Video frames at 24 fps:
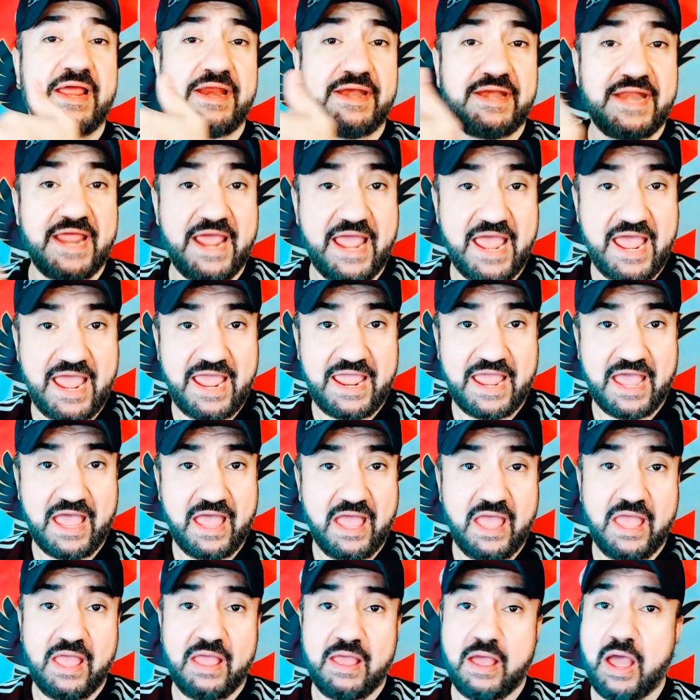نهايه
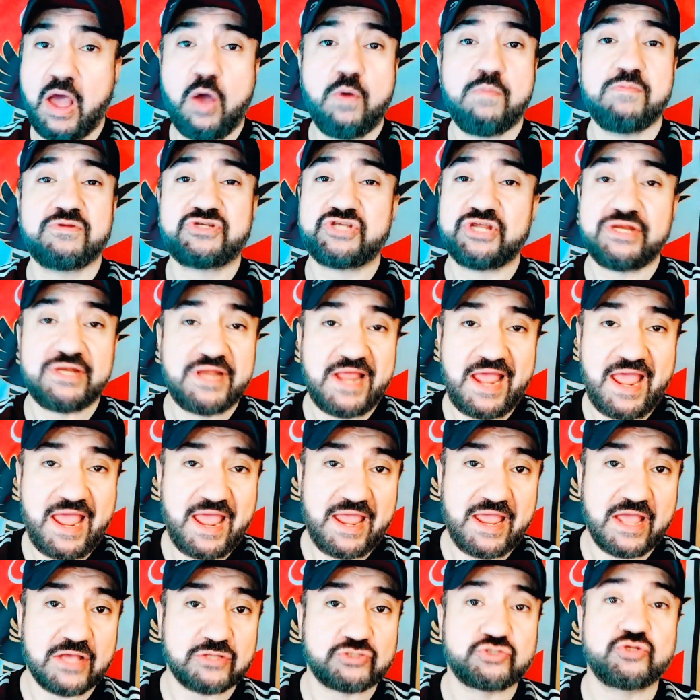او مش
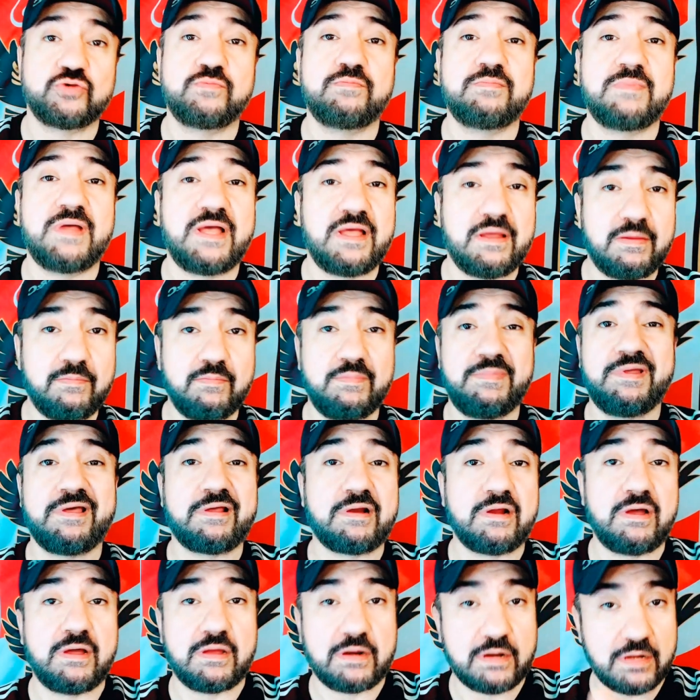النهايه ثم
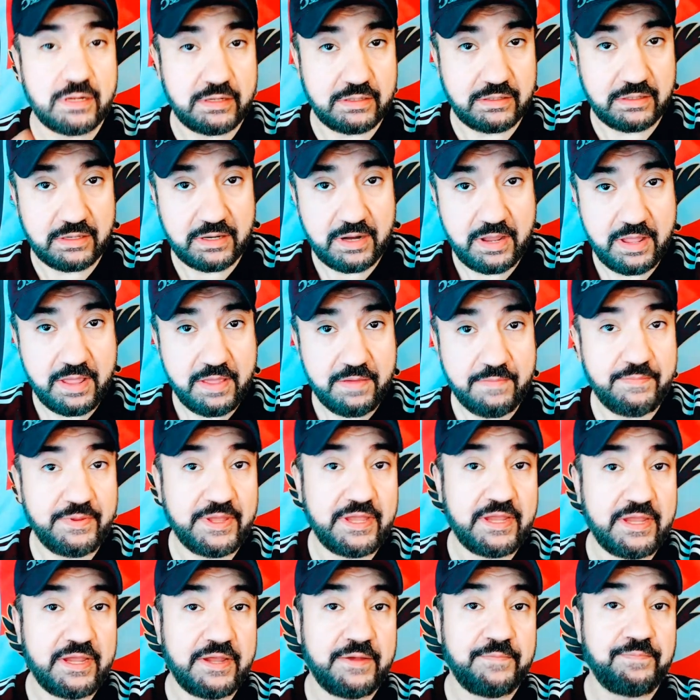مرارا
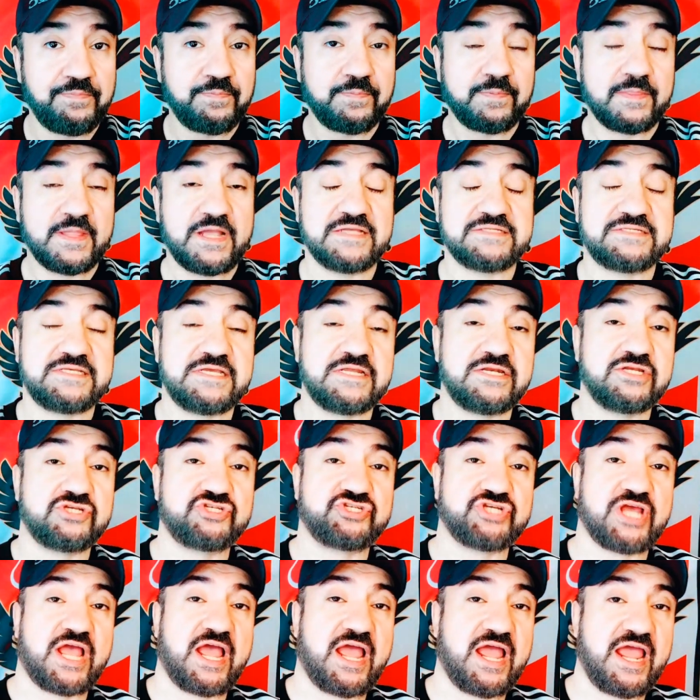بحسين
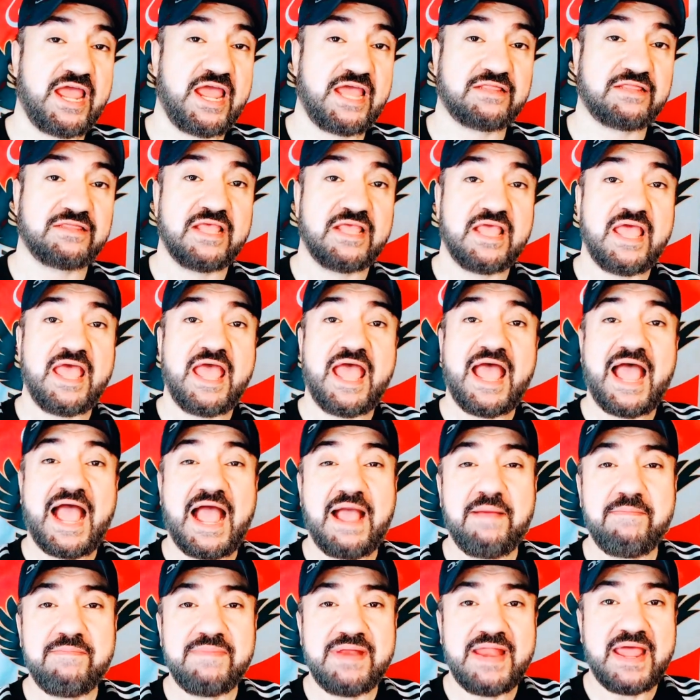الشحات
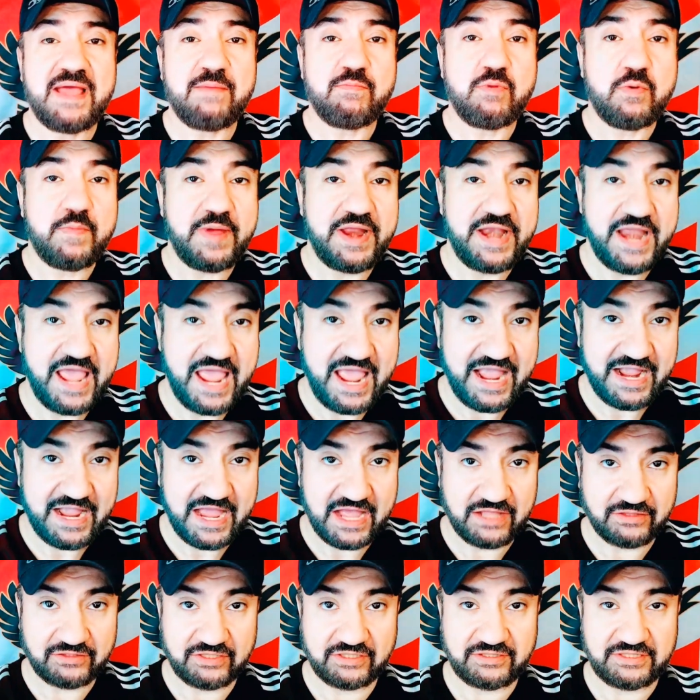حمله
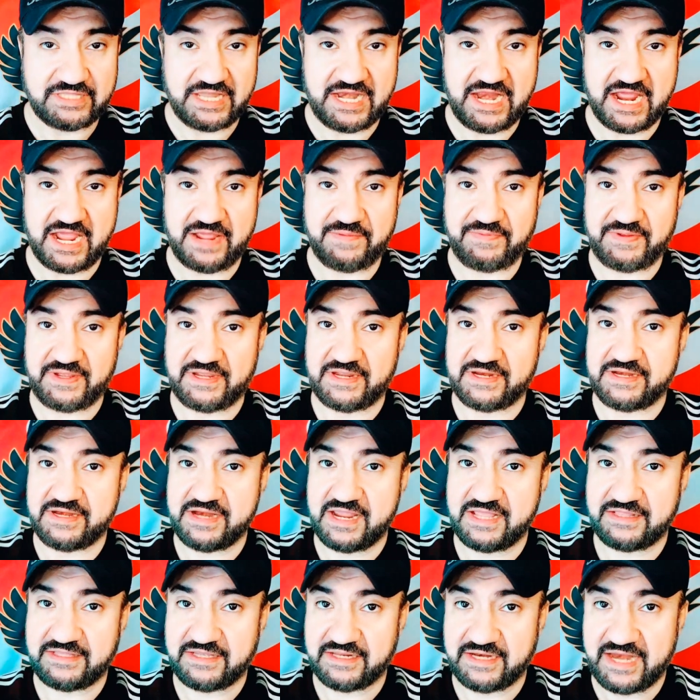ممنهجه ضد لاعبي
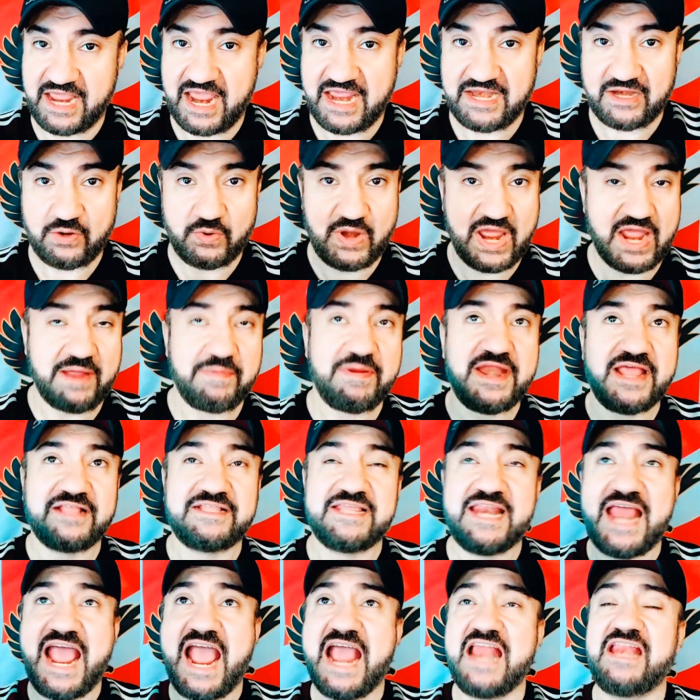النادي الاهلي ولاعبي
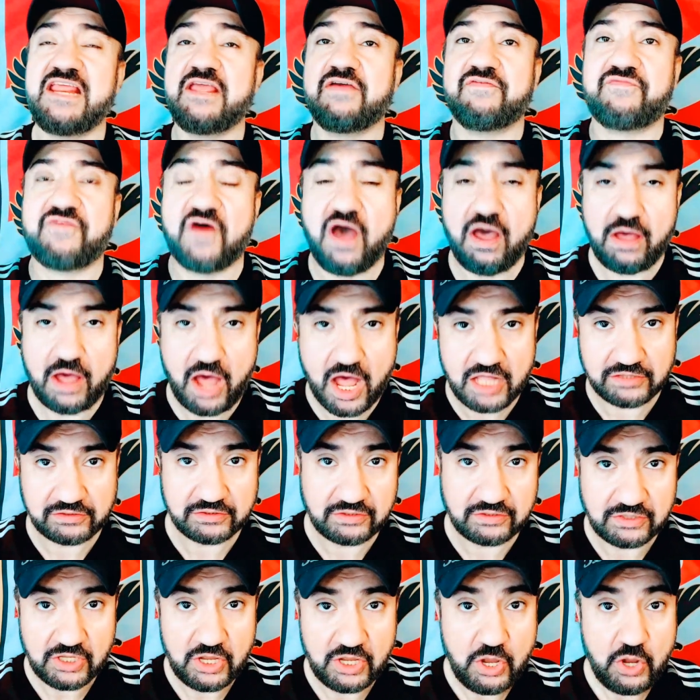النادي الاهلي
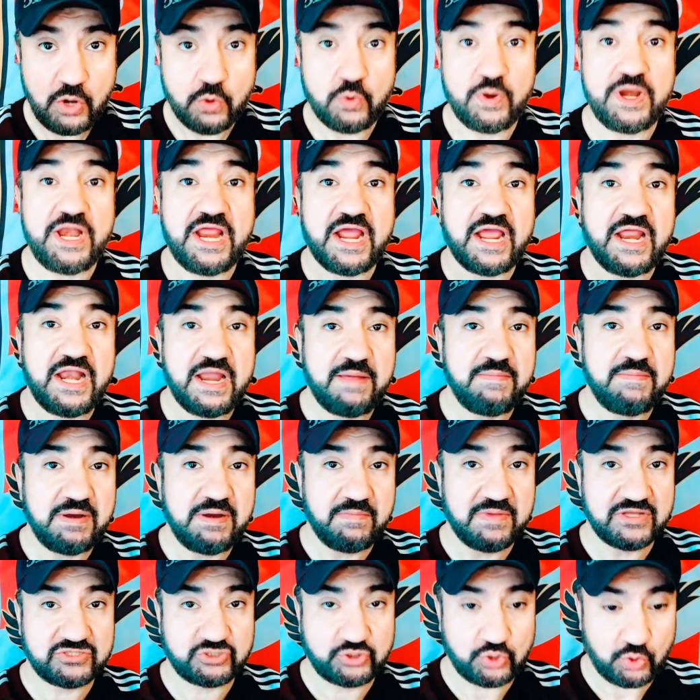فقط والاعلام
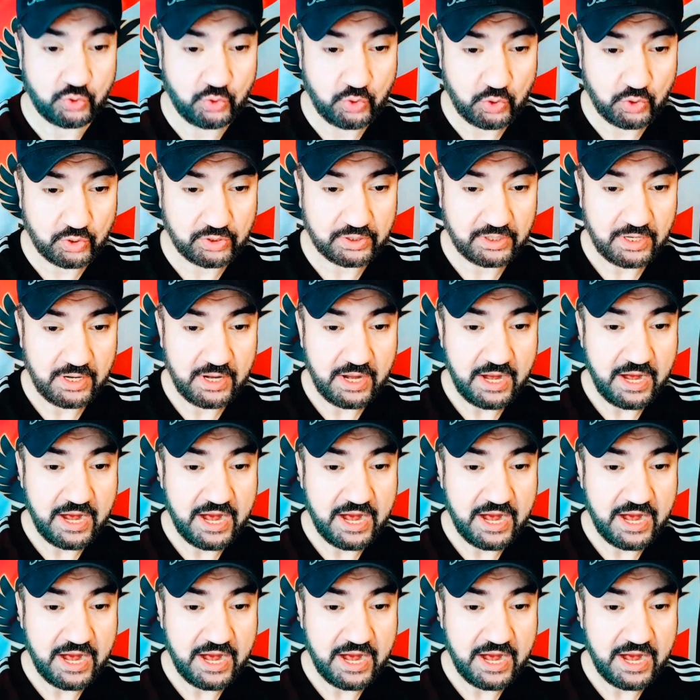المسعور